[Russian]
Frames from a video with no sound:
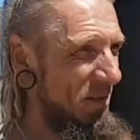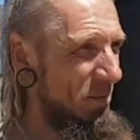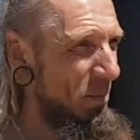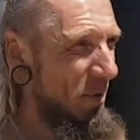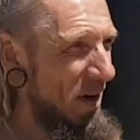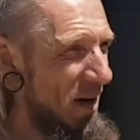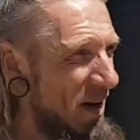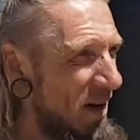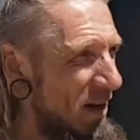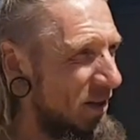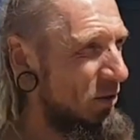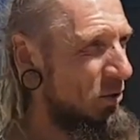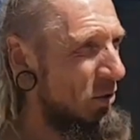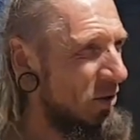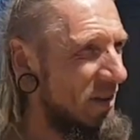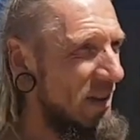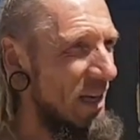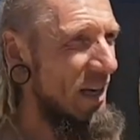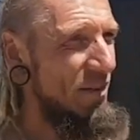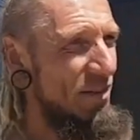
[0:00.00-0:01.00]
про
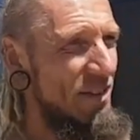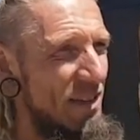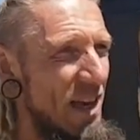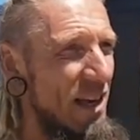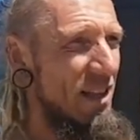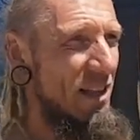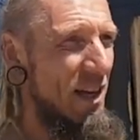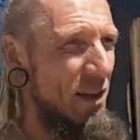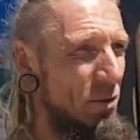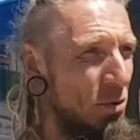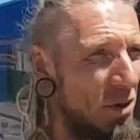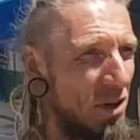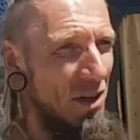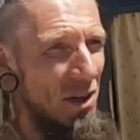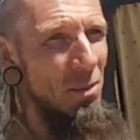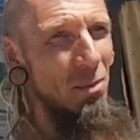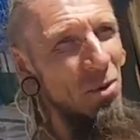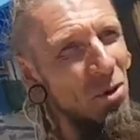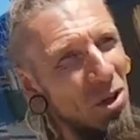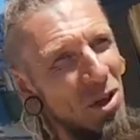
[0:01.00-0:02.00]
тот лайфстайл,
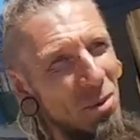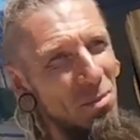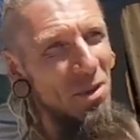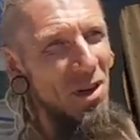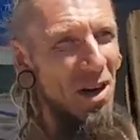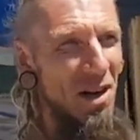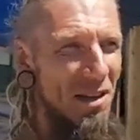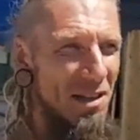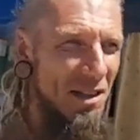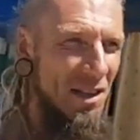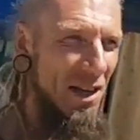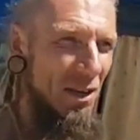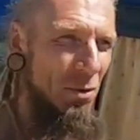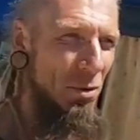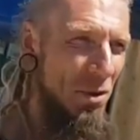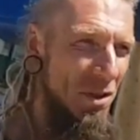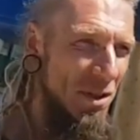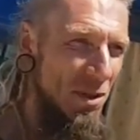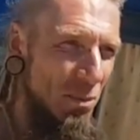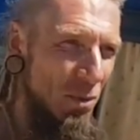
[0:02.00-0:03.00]
который многим нравится,
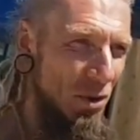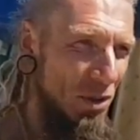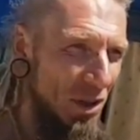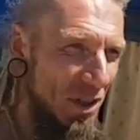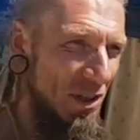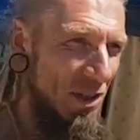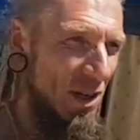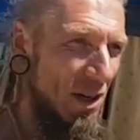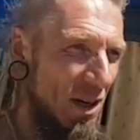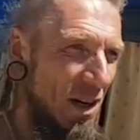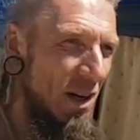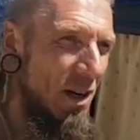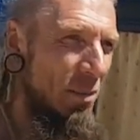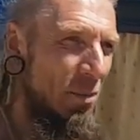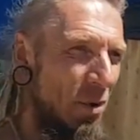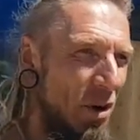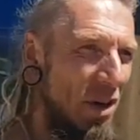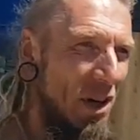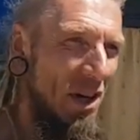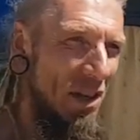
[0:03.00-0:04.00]
которые смотрят э,
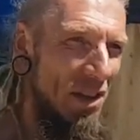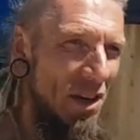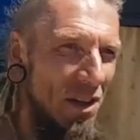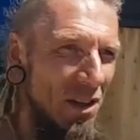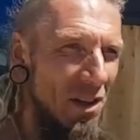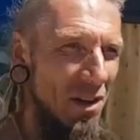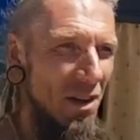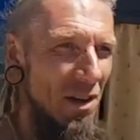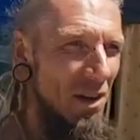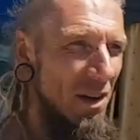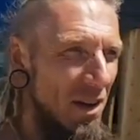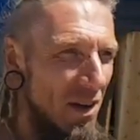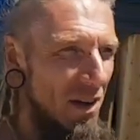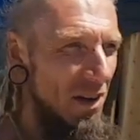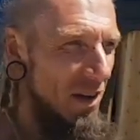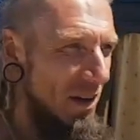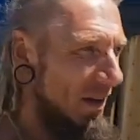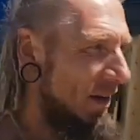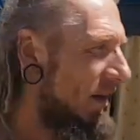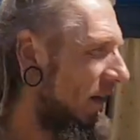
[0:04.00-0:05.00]
мой канал
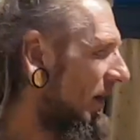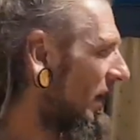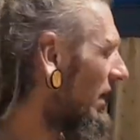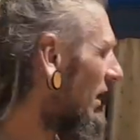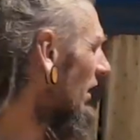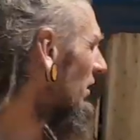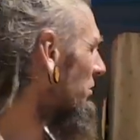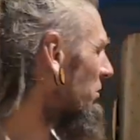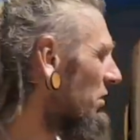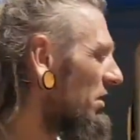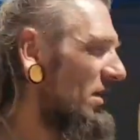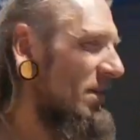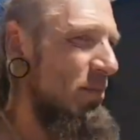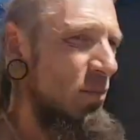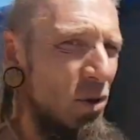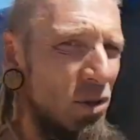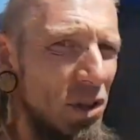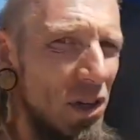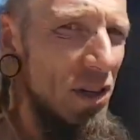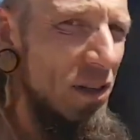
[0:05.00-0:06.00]
и которые
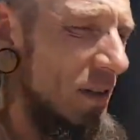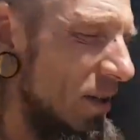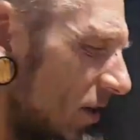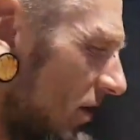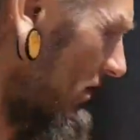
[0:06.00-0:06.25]
смотрят